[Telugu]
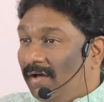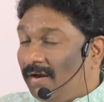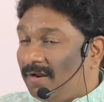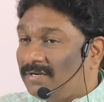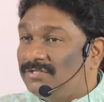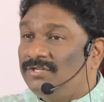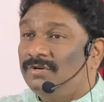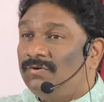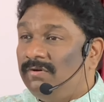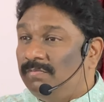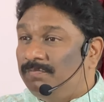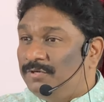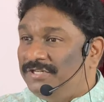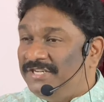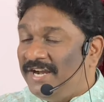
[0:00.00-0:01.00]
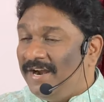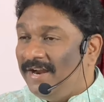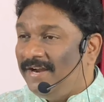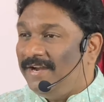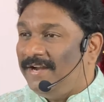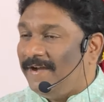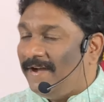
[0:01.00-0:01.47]
రక్షకుడు
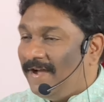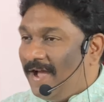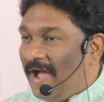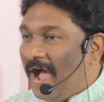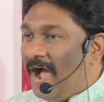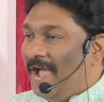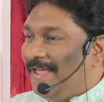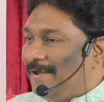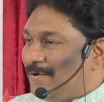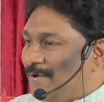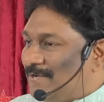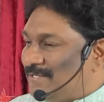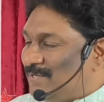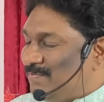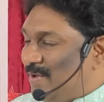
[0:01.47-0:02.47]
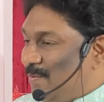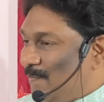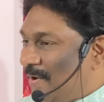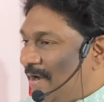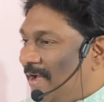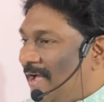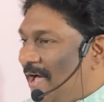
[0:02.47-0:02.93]
పుట్టాడంట ఆయన కోసం మేము
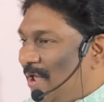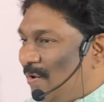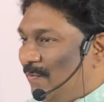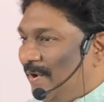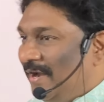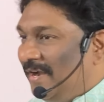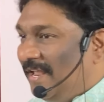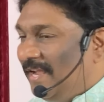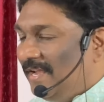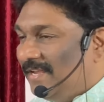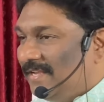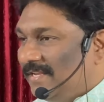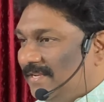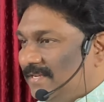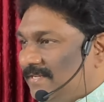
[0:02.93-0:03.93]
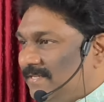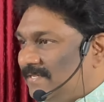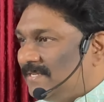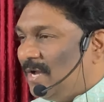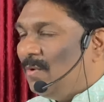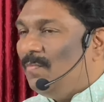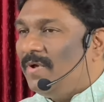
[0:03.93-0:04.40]
బంగారం వెండి
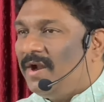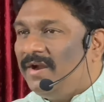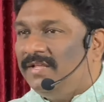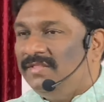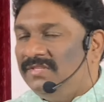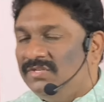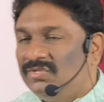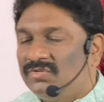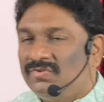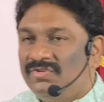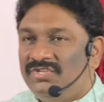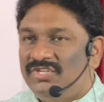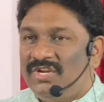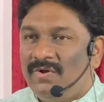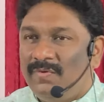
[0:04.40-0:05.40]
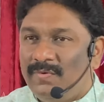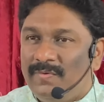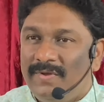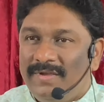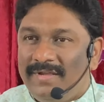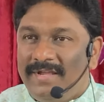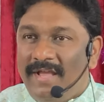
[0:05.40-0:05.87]
సాంబ్రాణిని తీసుకొచ్చాం
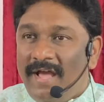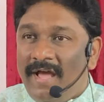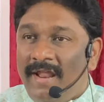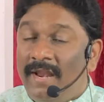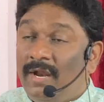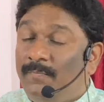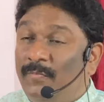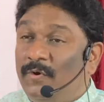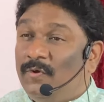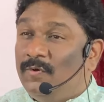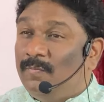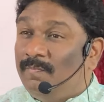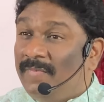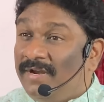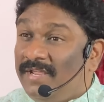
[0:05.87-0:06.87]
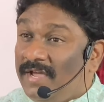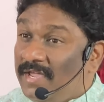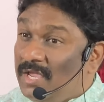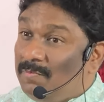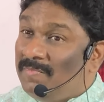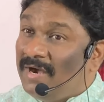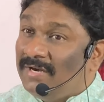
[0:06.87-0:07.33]
అన్నప్పుడు మరియా
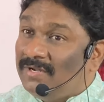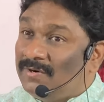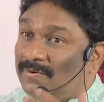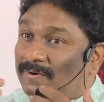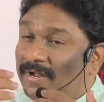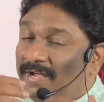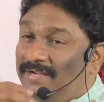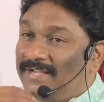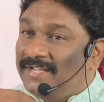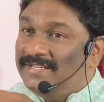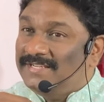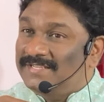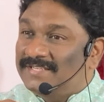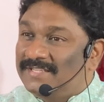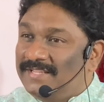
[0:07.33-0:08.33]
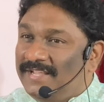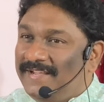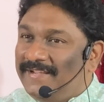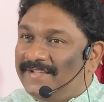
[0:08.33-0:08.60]
ఈ మాట కూడా ఏం చేసింది